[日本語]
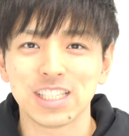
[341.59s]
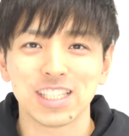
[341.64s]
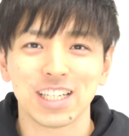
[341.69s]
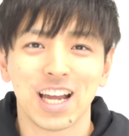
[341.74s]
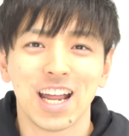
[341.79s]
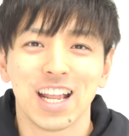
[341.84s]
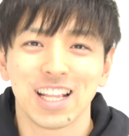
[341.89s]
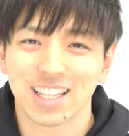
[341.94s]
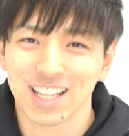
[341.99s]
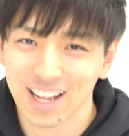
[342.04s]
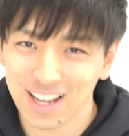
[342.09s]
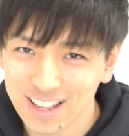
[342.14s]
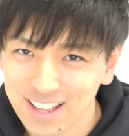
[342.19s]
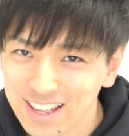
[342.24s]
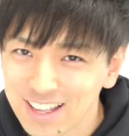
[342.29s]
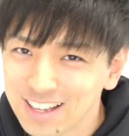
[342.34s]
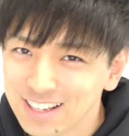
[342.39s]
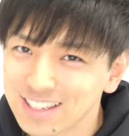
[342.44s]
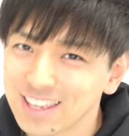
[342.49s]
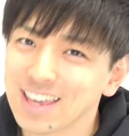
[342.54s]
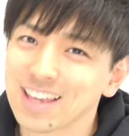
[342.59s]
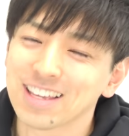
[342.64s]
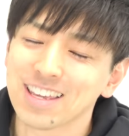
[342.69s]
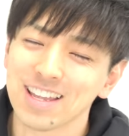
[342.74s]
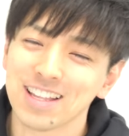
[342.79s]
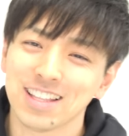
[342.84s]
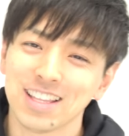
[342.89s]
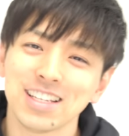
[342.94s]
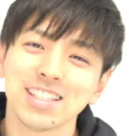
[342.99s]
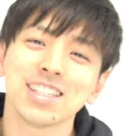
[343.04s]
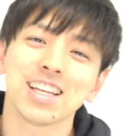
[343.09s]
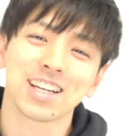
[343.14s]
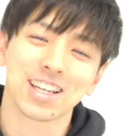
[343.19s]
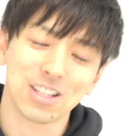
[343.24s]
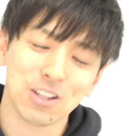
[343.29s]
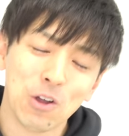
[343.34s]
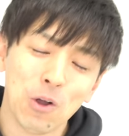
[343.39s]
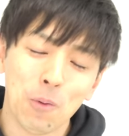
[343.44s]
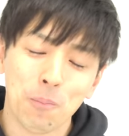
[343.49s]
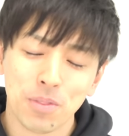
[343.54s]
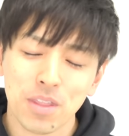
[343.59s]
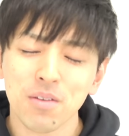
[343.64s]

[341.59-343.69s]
しがれた経験でしたけど、